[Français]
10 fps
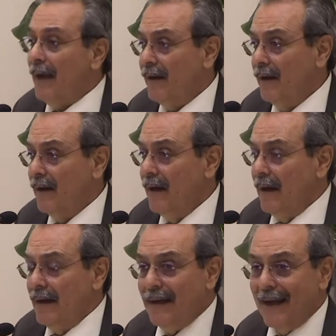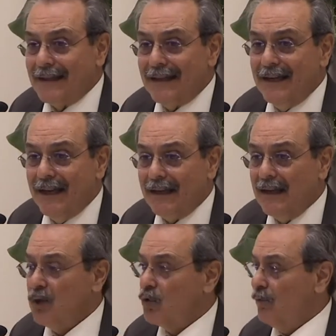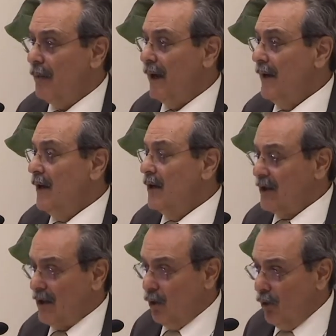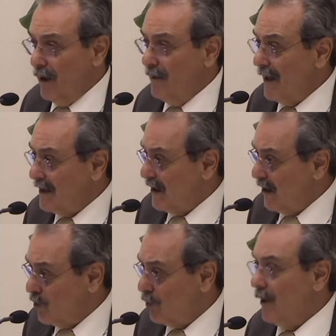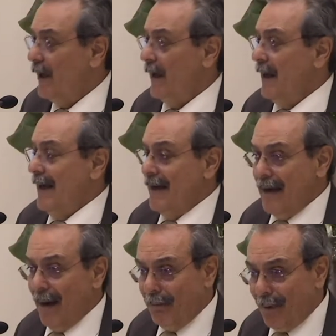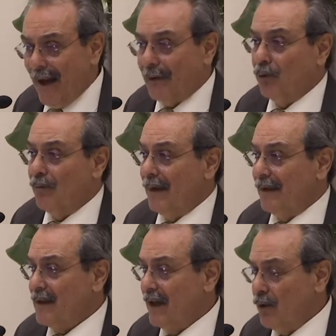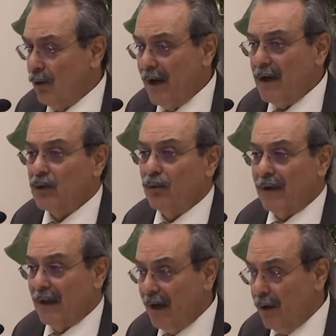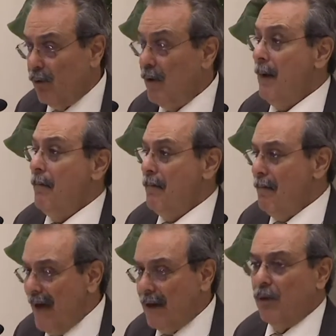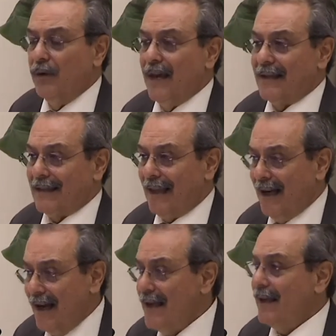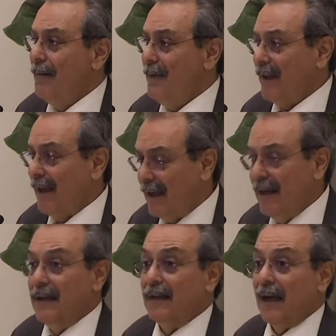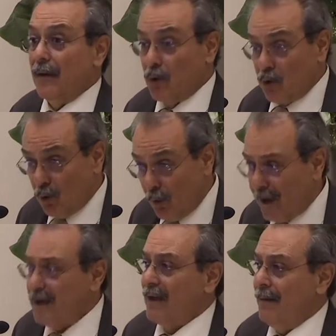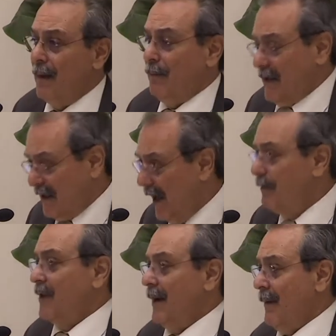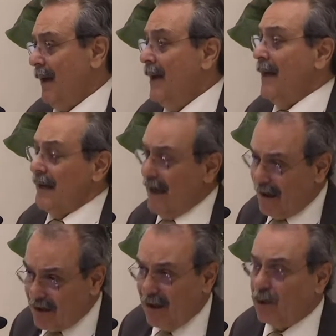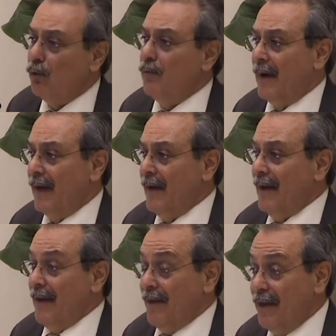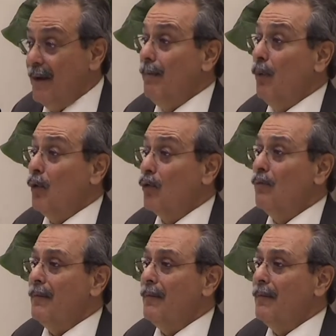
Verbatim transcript: Donc, nous ne pouvons pas continuer dans toute notre vie à accomplir les volontés de Dieu en restant dans la position où nous sommes,